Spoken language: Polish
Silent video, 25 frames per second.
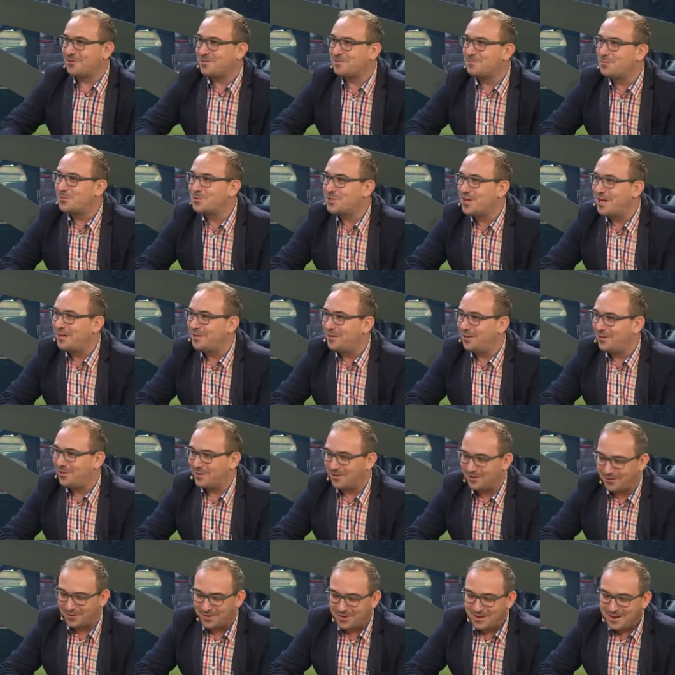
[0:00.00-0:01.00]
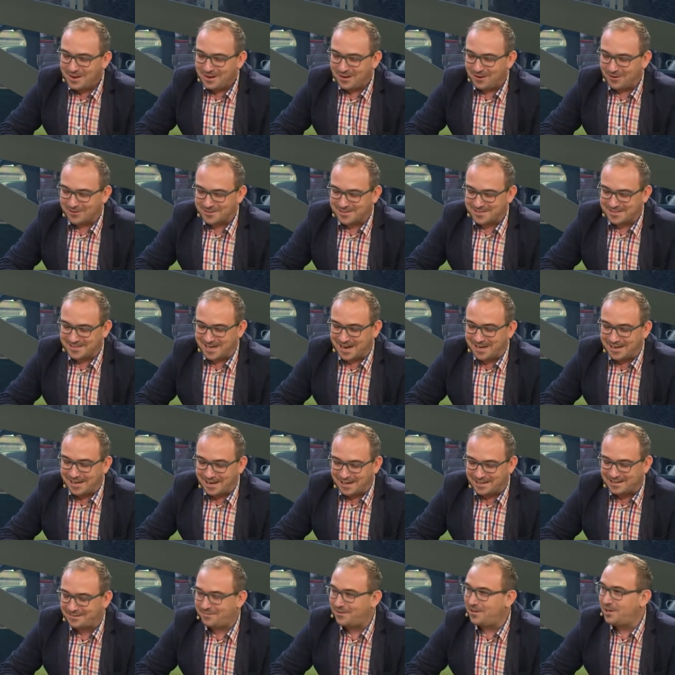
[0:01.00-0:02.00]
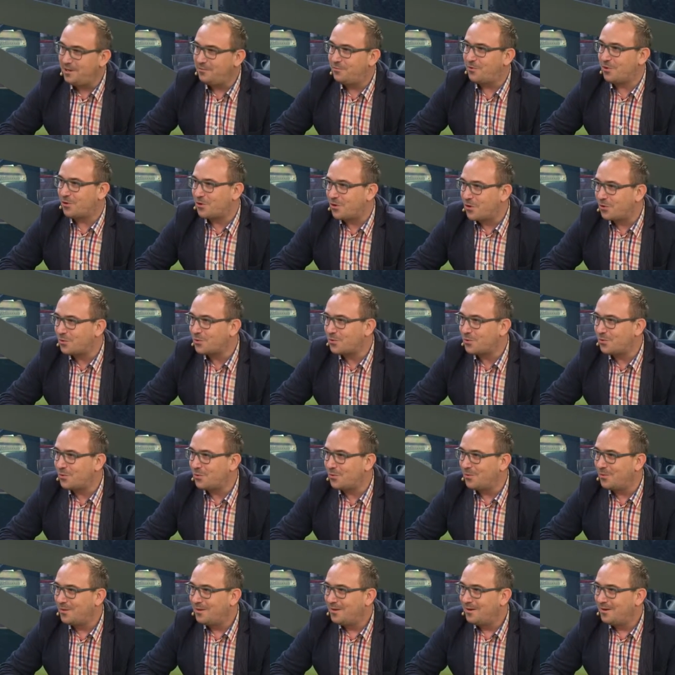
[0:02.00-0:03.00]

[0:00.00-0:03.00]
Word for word: zmuszeni do odstania chwili w ogonku,